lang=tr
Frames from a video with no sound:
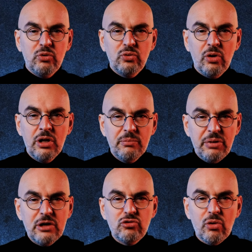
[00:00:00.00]
Bunu
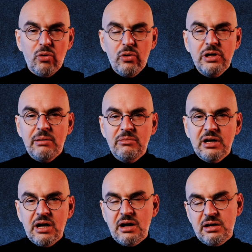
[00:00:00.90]
pek çok önemli
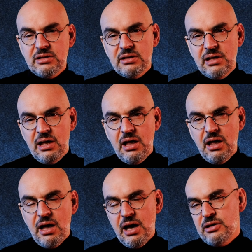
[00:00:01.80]
kararda da
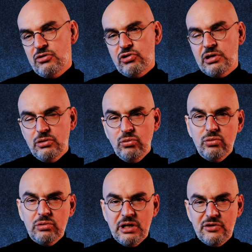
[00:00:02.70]
aynı şekilde
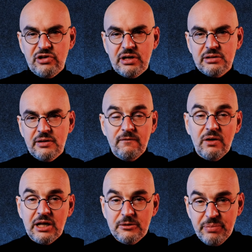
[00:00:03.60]
uygulayacaktı.
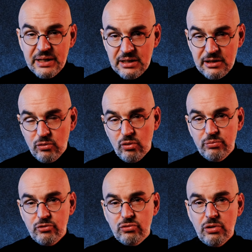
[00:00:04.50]
Fakat beklenen
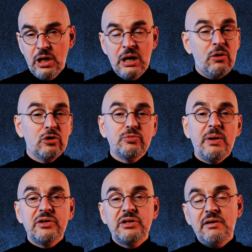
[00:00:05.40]
olmuştu.
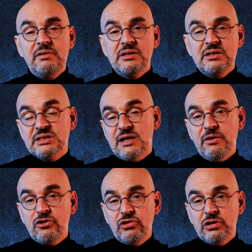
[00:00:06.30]
Osmanlı Devleti
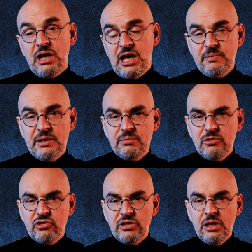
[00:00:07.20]
savaşı
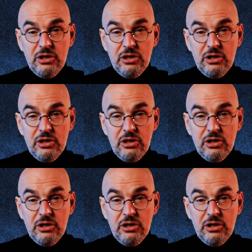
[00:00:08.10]
kaybetmişti.